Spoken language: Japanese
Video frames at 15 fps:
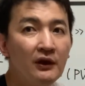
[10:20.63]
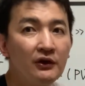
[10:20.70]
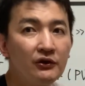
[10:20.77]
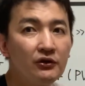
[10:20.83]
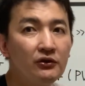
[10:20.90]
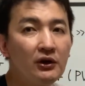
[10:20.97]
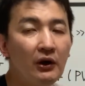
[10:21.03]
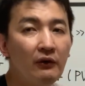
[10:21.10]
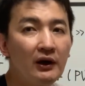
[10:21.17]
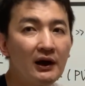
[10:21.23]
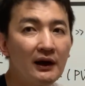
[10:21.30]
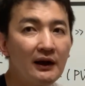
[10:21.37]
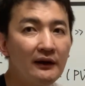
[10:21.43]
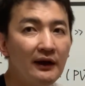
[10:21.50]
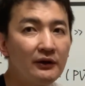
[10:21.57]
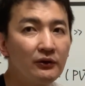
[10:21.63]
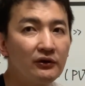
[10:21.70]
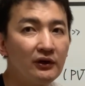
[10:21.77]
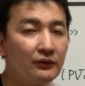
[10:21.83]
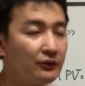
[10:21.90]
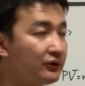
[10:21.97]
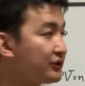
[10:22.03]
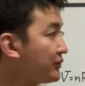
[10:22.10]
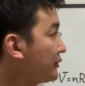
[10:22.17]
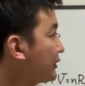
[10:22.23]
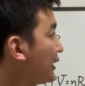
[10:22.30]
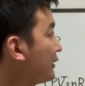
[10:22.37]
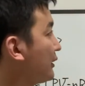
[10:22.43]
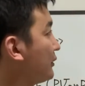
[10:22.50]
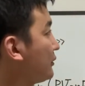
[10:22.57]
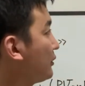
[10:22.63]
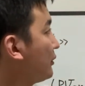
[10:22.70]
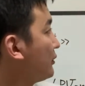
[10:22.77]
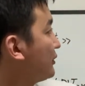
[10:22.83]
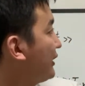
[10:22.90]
Q がわからないときはどうするかというと、